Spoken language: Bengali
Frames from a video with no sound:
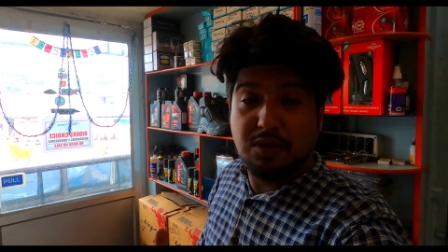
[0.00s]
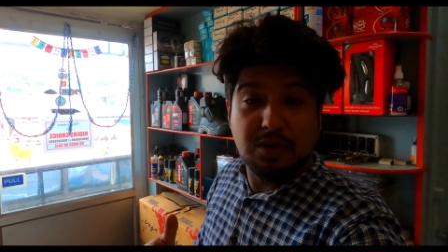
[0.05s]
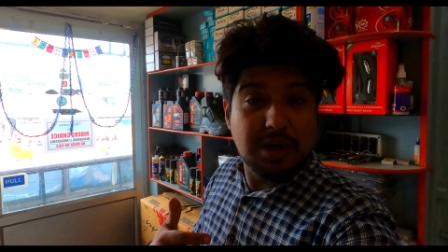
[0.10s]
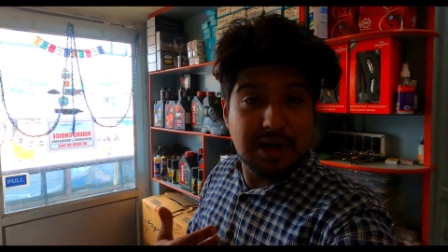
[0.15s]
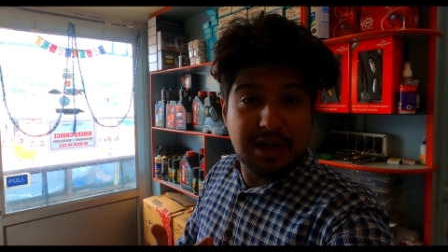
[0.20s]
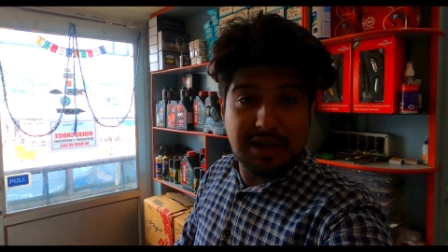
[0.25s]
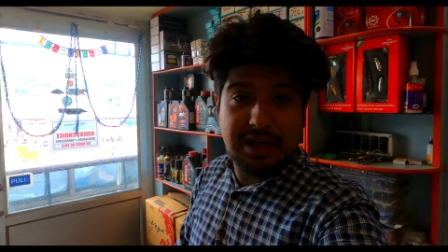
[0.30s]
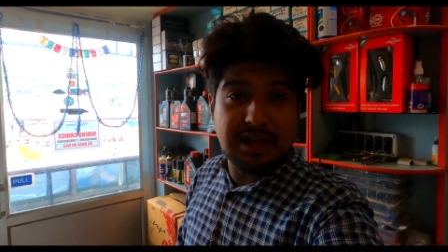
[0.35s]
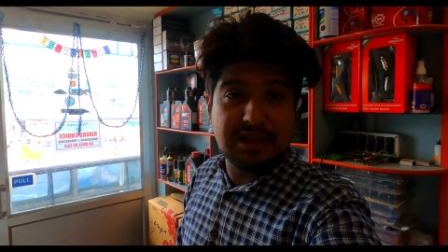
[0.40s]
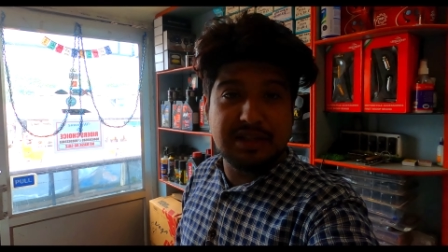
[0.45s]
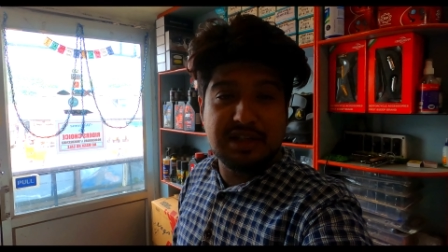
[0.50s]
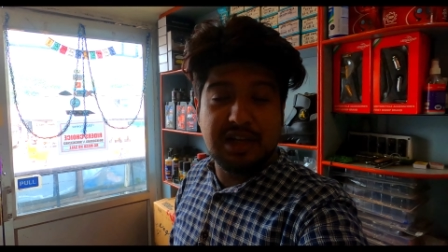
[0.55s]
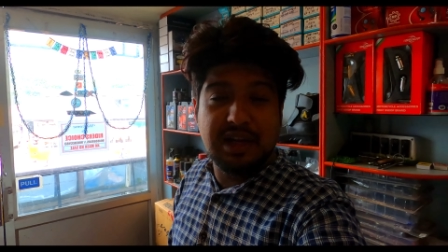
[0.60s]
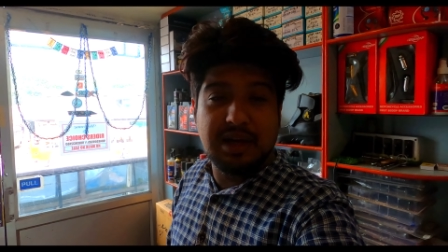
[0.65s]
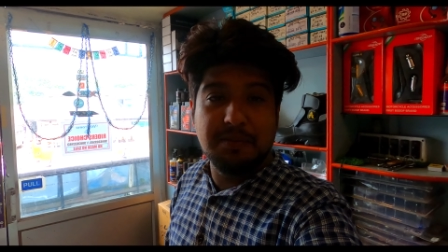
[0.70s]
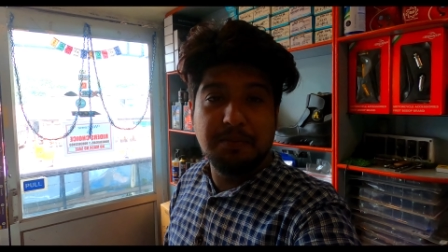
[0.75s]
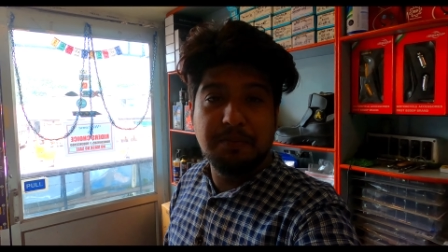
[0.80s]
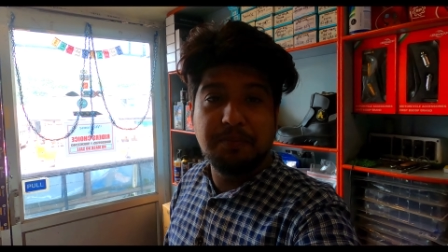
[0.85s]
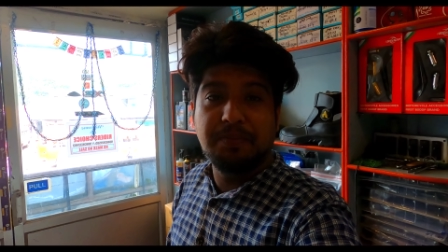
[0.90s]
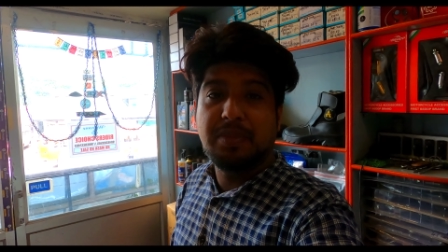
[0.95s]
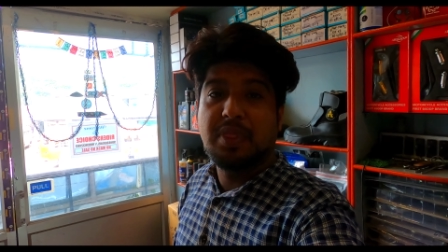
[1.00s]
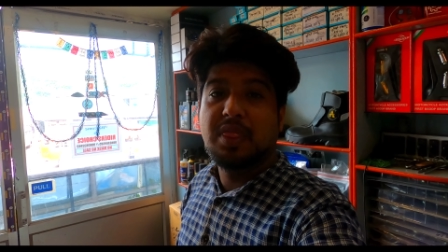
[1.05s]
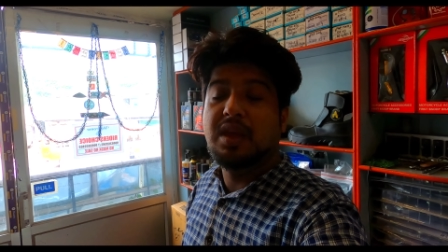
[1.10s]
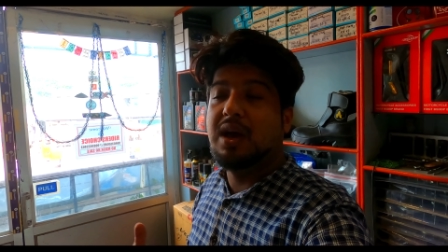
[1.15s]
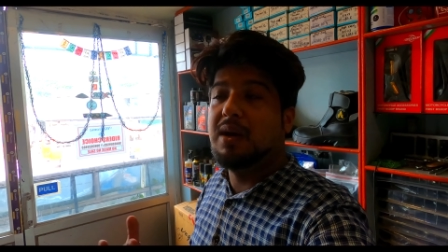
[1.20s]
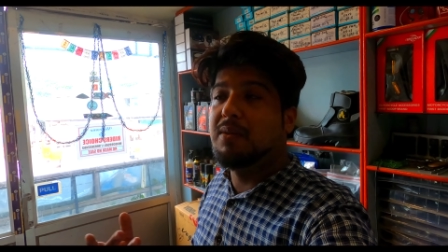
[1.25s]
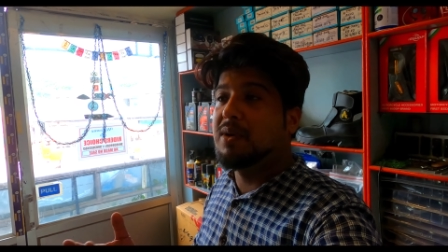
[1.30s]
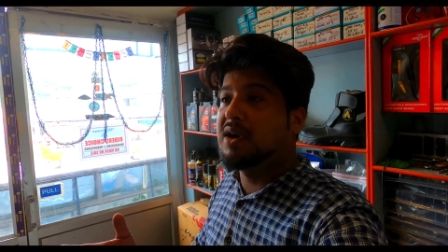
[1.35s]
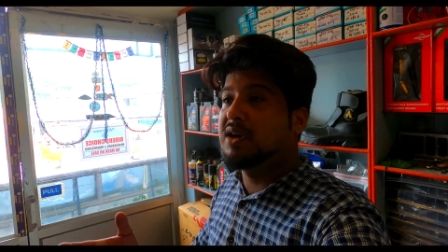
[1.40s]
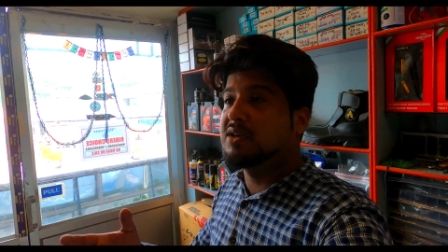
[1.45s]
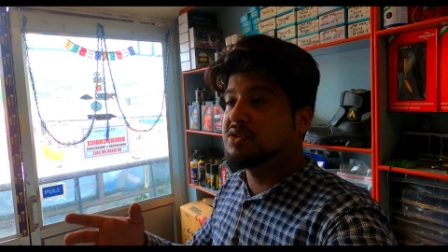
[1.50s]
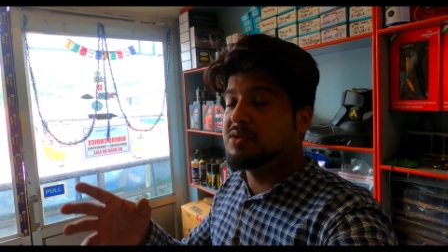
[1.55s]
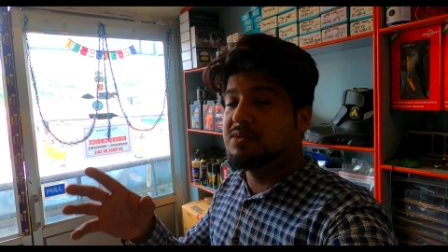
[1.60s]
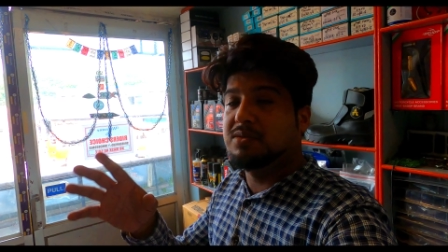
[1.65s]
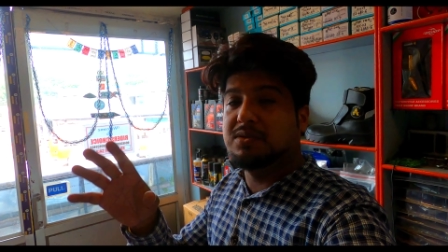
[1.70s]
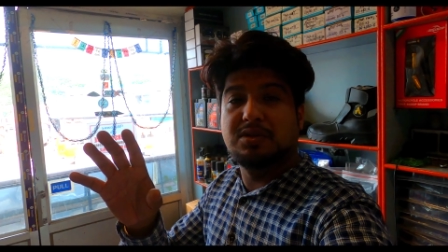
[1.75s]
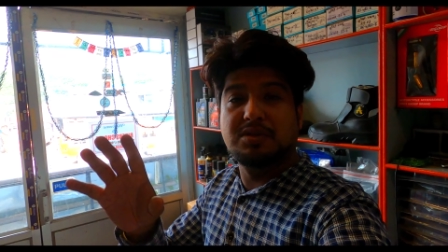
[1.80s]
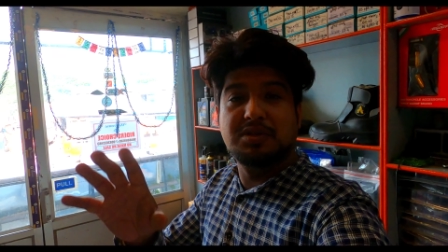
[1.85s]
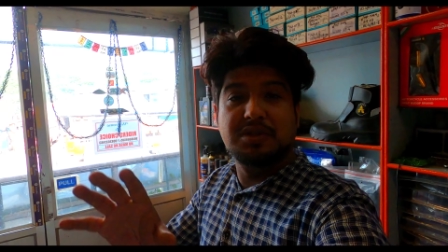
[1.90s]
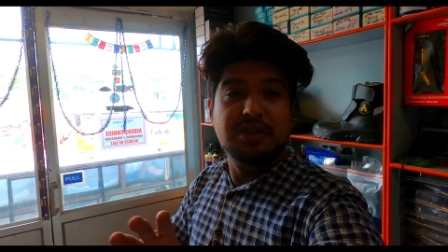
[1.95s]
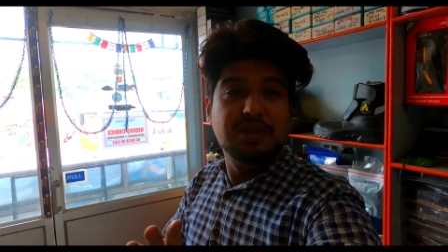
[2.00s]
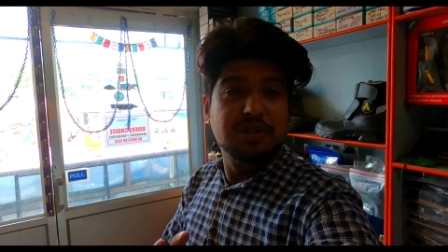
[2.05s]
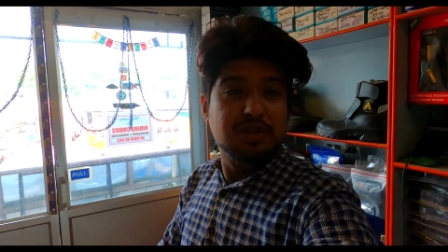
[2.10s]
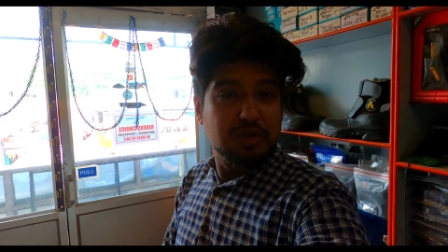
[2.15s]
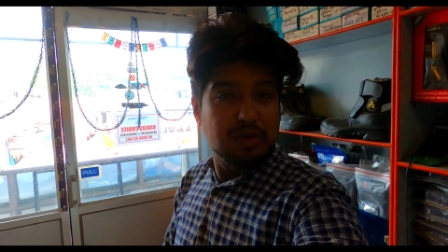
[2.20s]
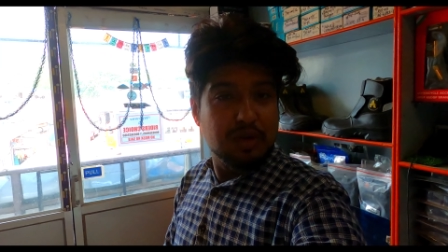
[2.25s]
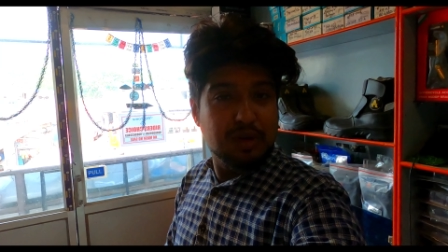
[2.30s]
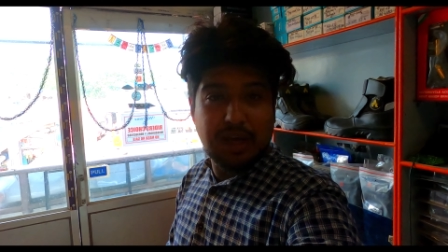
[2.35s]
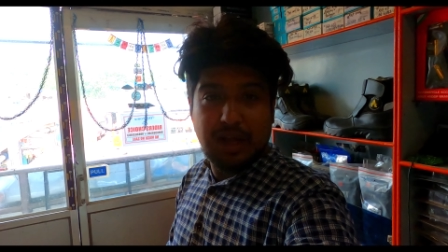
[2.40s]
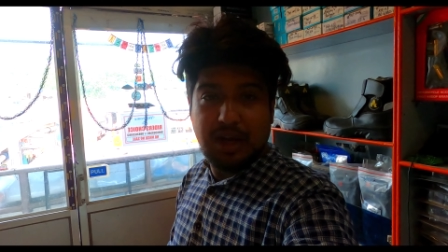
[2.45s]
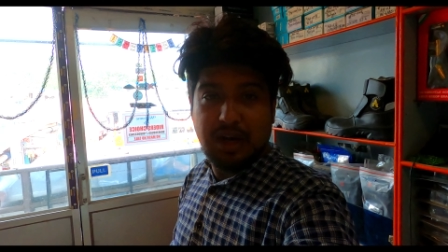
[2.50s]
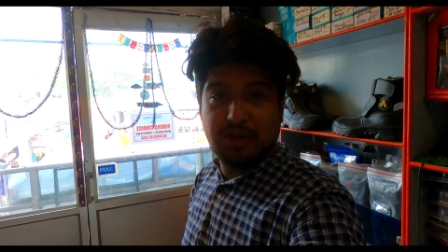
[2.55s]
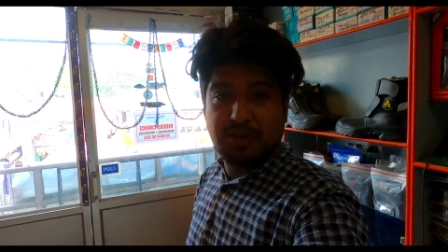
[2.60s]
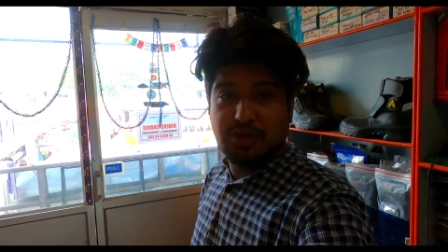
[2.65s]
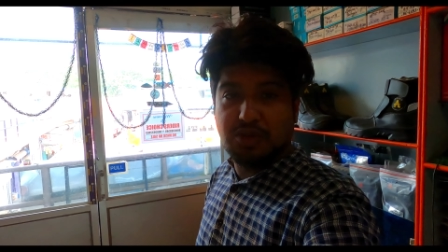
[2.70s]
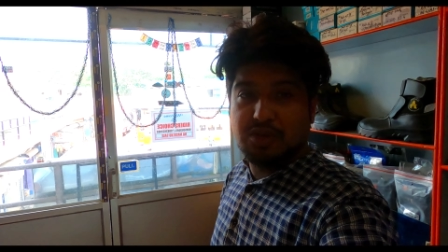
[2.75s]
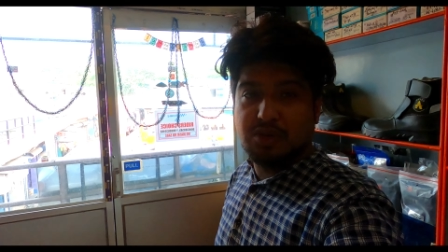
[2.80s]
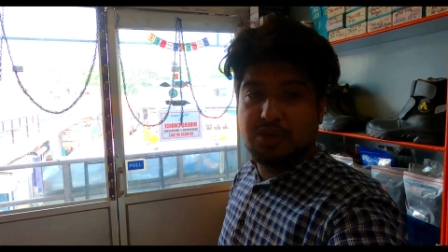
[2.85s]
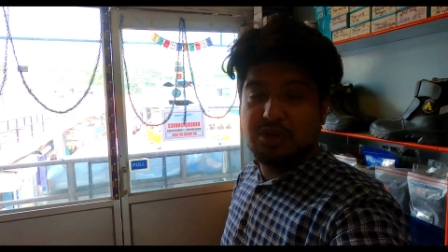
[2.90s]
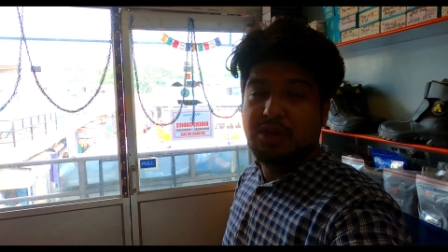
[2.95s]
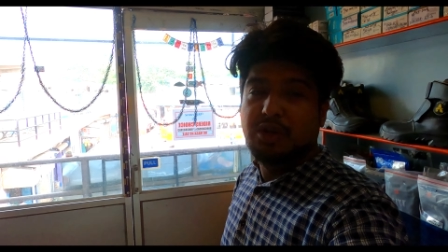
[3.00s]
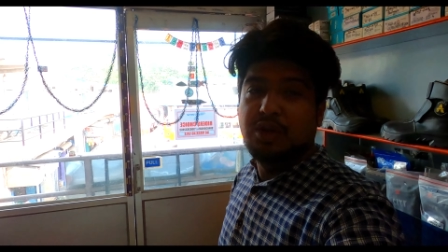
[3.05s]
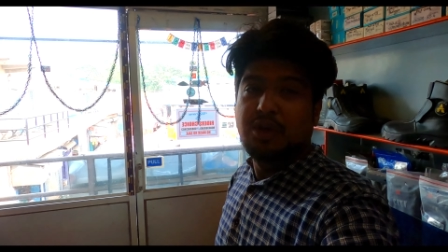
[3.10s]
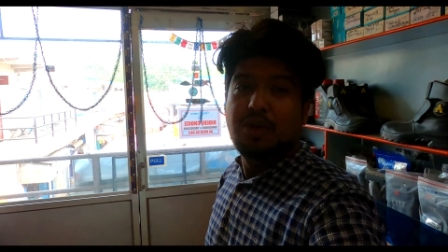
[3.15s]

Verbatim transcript: ওখানে যাচ্ছিলাম আমার সমস্ত জিনিসগুলো কেনার জন্য